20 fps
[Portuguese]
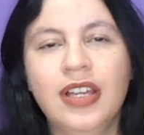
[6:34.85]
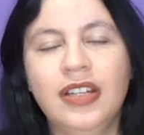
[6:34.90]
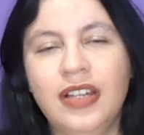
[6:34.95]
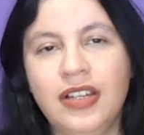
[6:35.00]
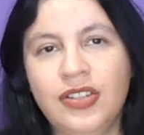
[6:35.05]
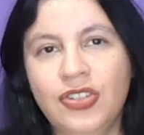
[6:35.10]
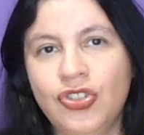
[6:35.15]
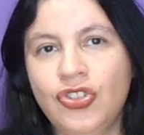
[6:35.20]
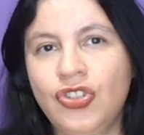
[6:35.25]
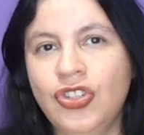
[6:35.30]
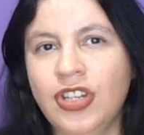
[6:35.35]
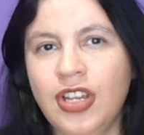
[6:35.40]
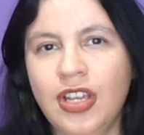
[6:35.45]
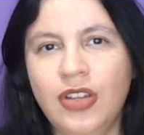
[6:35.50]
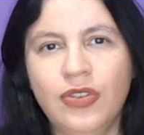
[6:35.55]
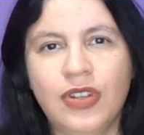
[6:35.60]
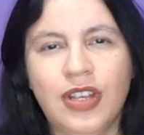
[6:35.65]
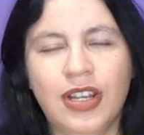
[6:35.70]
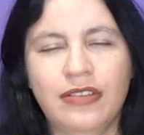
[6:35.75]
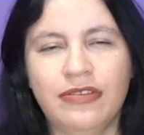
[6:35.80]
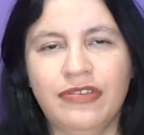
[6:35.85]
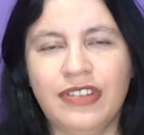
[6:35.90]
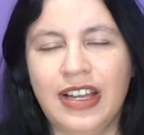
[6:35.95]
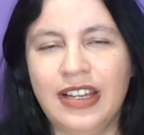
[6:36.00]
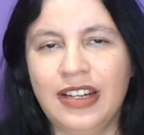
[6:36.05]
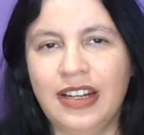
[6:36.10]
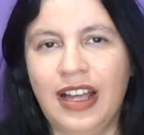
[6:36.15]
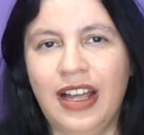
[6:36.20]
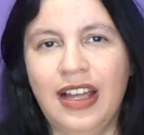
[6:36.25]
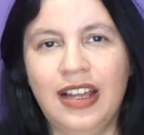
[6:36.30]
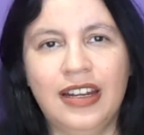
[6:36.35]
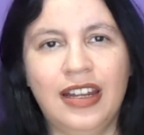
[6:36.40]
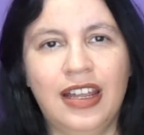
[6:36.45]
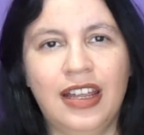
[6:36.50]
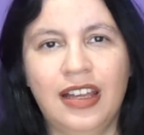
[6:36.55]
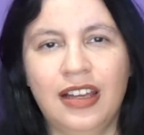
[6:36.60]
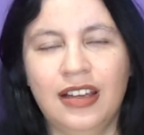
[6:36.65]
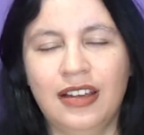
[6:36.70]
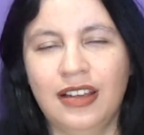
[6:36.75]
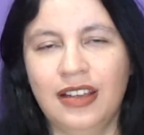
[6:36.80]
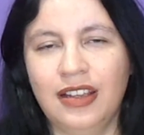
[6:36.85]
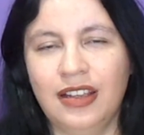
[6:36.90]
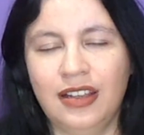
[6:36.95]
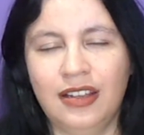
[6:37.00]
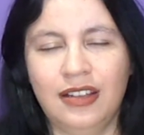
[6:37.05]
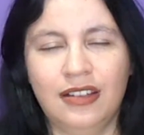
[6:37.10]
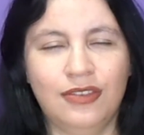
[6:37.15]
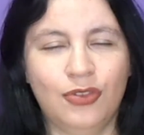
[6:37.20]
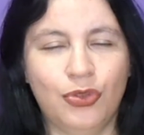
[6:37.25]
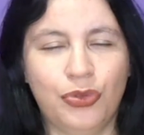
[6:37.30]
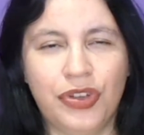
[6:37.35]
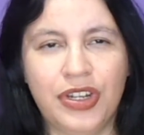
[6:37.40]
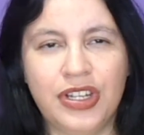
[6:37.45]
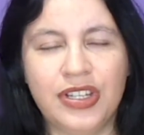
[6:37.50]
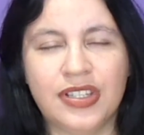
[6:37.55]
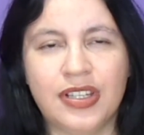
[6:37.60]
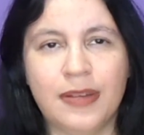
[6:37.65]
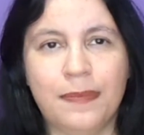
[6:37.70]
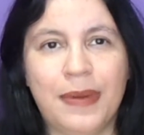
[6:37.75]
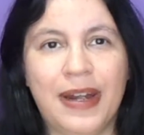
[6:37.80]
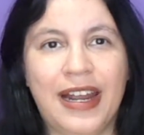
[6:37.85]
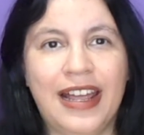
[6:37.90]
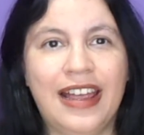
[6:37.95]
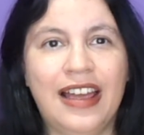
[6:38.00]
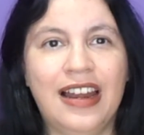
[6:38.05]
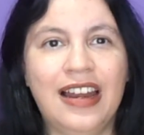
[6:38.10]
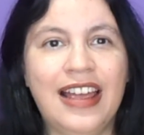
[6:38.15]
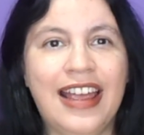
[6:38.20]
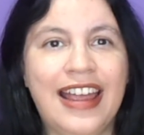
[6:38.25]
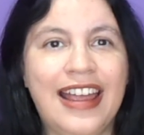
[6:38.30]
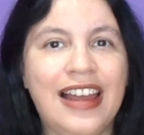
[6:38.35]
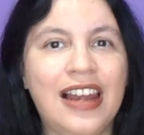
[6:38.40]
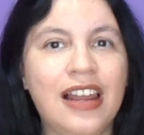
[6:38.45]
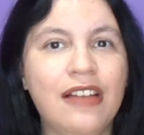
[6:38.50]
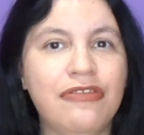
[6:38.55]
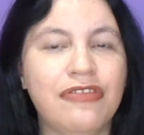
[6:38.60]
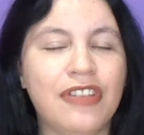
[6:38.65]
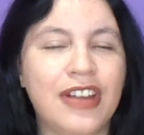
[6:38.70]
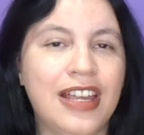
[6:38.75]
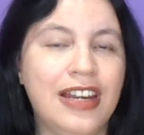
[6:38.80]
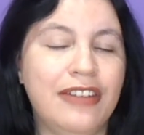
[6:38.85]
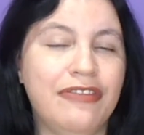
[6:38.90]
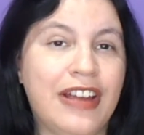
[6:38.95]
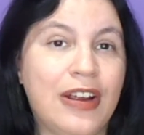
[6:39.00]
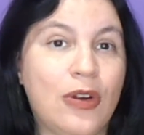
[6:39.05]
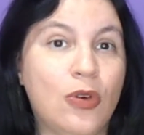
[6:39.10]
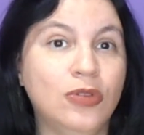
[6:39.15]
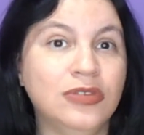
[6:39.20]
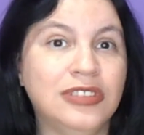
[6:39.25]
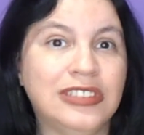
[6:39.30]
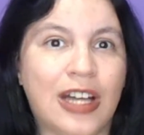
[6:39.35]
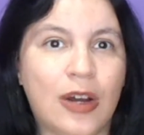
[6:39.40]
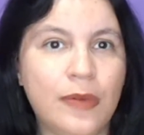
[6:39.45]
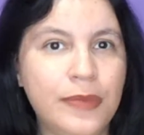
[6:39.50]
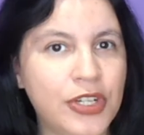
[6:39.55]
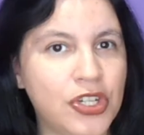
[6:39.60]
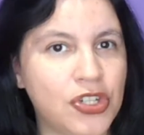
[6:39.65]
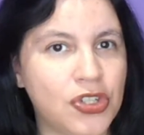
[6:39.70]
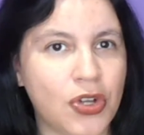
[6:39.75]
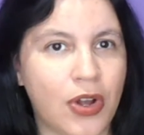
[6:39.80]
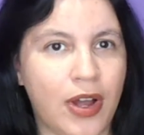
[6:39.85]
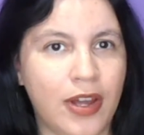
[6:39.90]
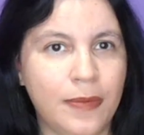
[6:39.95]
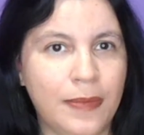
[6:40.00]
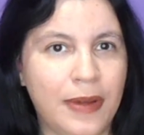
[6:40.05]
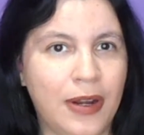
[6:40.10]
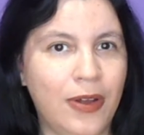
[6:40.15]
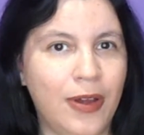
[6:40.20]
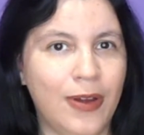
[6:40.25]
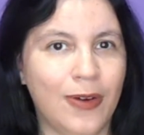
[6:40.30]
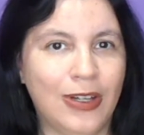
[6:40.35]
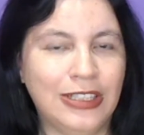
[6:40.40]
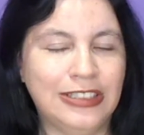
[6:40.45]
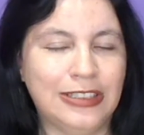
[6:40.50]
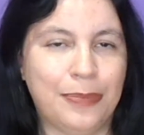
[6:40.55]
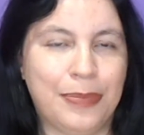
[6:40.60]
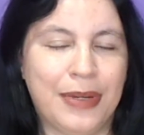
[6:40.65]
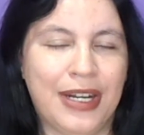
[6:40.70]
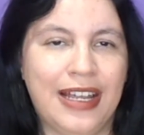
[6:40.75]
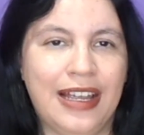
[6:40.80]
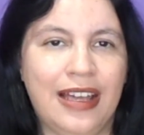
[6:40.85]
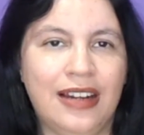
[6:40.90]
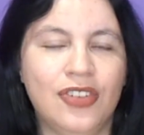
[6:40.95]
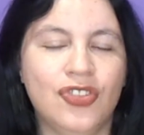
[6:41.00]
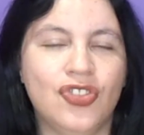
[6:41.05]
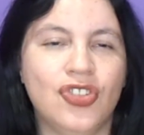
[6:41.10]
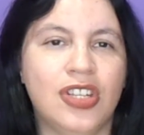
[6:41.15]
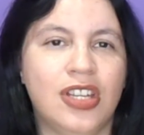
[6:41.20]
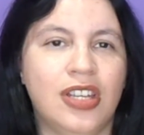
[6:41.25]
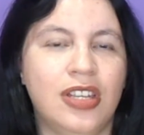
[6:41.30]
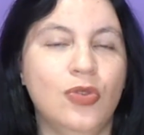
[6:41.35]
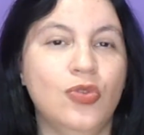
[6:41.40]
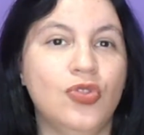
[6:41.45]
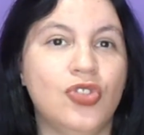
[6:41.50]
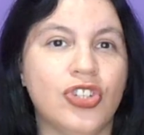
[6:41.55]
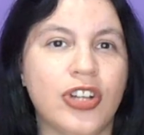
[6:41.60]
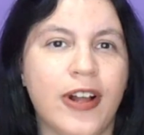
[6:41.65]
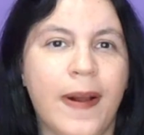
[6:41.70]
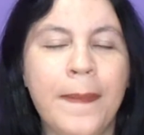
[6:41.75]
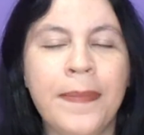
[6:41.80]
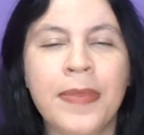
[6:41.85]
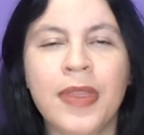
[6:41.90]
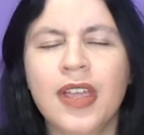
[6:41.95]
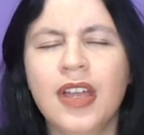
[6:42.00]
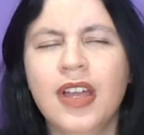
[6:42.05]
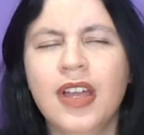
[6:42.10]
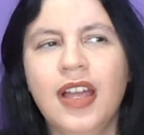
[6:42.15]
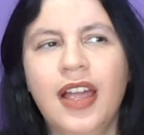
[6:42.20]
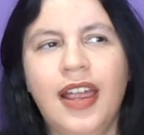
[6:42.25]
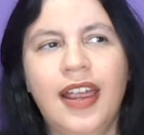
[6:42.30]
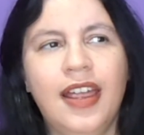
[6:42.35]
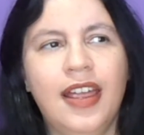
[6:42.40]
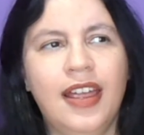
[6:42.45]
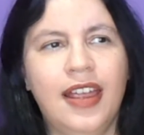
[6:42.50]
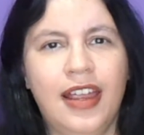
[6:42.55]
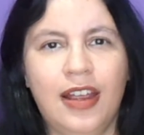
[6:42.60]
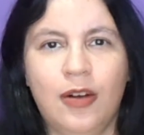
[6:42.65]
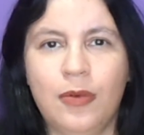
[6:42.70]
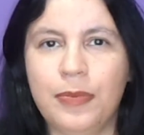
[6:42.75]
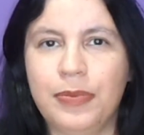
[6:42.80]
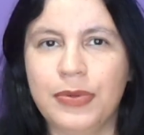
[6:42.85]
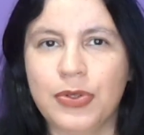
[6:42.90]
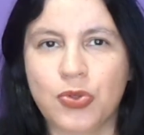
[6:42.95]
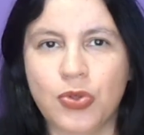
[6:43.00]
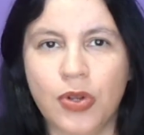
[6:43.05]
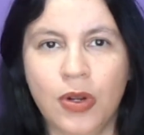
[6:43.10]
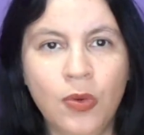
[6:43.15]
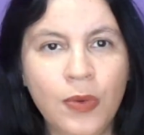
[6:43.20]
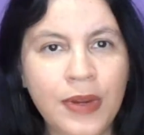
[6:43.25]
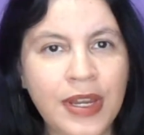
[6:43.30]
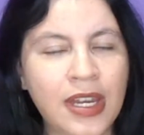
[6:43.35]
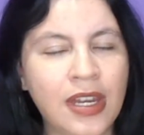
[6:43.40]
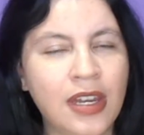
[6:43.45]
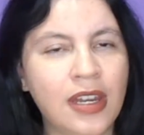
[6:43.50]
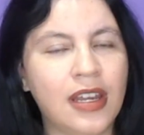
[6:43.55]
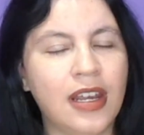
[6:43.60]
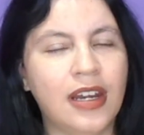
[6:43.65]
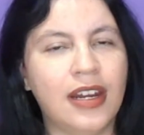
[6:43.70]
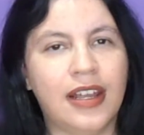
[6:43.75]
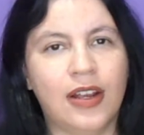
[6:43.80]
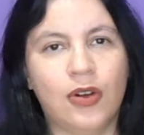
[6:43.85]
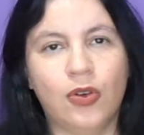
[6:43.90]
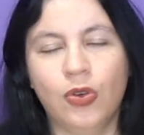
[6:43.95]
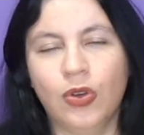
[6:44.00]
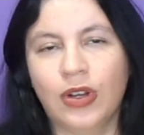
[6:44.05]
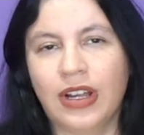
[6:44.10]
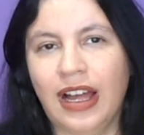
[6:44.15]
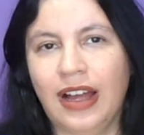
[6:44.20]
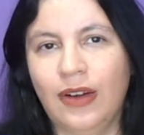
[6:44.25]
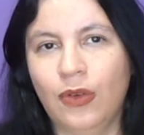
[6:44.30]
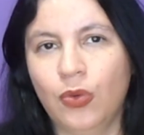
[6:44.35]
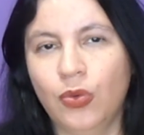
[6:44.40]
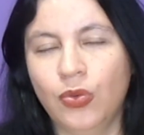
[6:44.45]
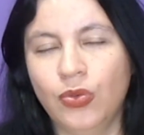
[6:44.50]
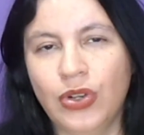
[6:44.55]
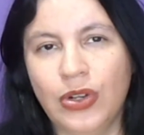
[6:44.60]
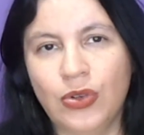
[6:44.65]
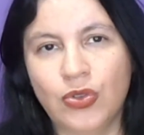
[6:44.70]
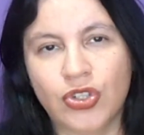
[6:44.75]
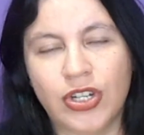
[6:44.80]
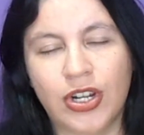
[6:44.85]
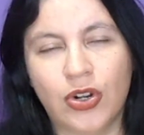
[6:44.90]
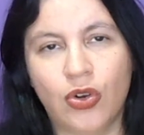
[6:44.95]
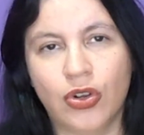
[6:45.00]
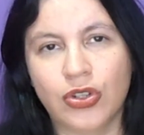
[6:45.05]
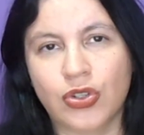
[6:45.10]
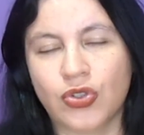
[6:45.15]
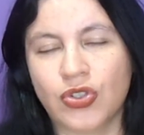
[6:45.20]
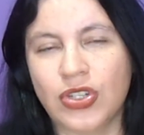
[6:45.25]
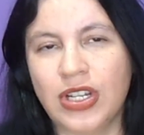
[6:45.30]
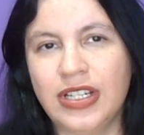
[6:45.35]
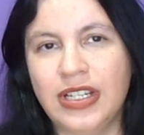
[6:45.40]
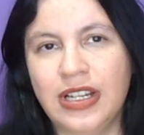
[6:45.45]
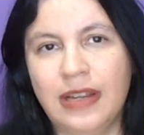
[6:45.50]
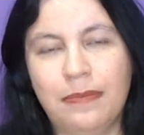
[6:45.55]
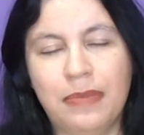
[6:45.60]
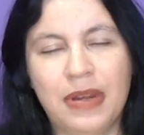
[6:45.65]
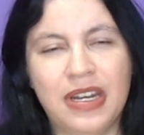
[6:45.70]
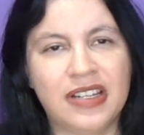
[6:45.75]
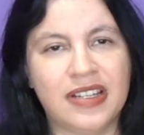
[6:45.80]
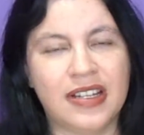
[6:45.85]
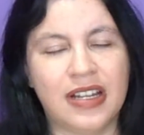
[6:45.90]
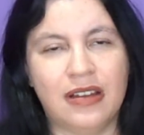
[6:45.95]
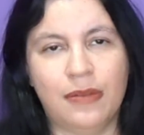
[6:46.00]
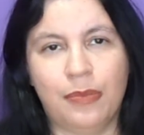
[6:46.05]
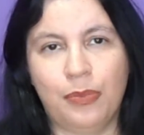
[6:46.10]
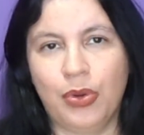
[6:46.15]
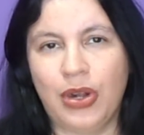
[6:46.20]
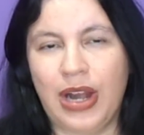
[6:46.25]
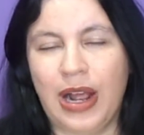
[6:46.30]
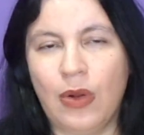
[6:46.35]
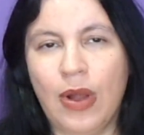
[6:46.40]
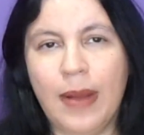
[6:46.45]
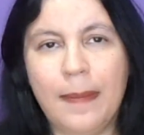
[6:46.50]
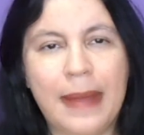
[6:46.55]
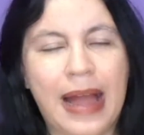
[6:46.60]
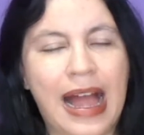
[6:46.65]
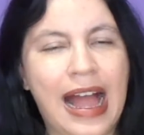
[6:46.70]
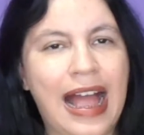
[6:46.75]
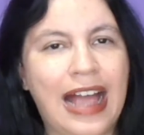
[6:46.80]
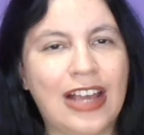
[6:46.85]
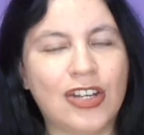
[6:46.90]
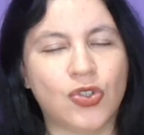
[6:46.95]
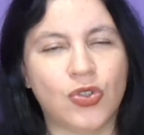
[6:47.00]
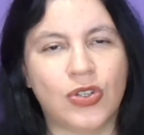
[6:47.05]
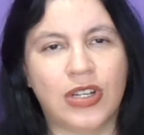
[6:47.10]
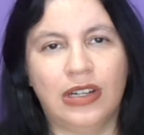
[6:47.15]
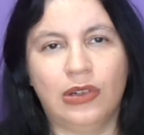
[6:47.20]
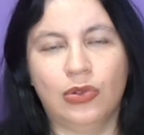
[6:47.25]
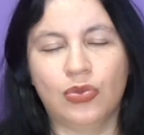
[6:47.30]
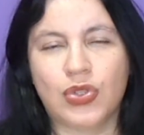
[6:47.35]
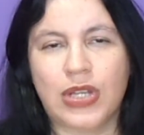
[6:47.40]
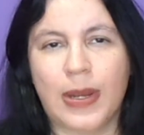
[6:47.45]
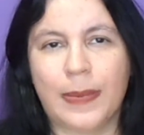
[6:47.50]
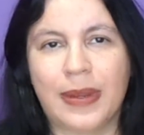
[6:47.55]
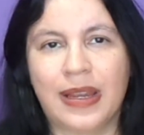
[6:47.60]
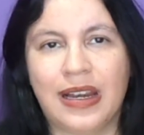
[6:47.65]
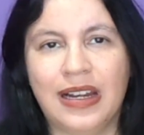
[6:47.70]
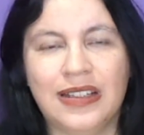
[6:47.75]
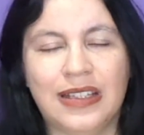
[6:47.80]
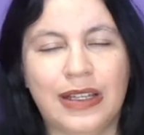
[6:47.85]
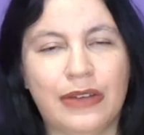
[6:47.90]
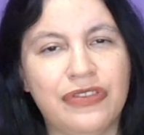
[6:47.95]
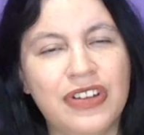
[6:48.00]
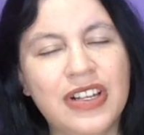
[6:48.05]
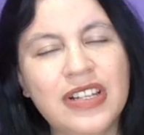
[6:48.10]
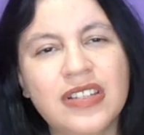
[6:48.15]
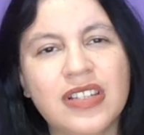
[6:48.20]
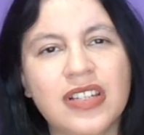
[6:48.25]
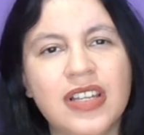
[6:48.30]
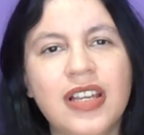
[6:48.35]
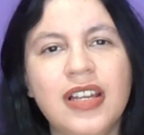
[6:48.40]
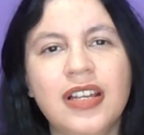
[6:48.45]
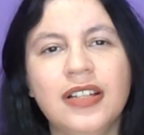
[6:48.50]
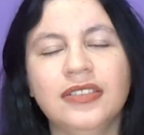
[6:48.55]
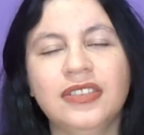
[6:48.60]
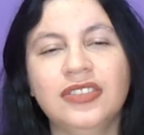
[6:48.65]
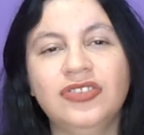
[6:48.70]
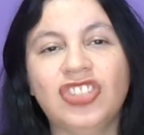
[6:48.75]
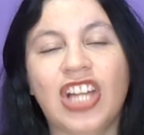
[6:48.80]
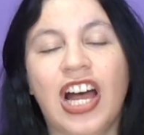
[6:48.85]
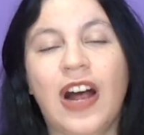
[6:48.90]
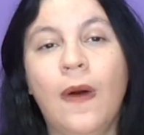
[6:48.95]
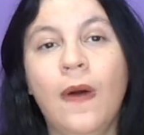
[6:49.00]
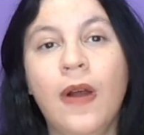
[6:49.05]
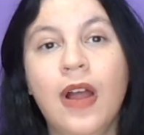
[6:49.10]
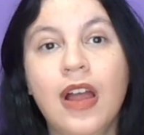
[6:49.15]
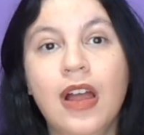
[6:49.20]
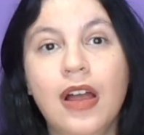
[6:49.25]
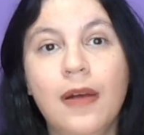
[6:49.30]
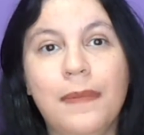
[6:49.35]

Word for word: desse dinheiro que ele vai lá, né, é, oferecer para ela, ela, ele vai contar uma história, uma lorota para ela de que o Jean é, é, uma pessoa ruim, que ele quer colocar o, os negócios ali, a empresa por água abaixo, que ele não sabe o que ele tá fazendo e tal,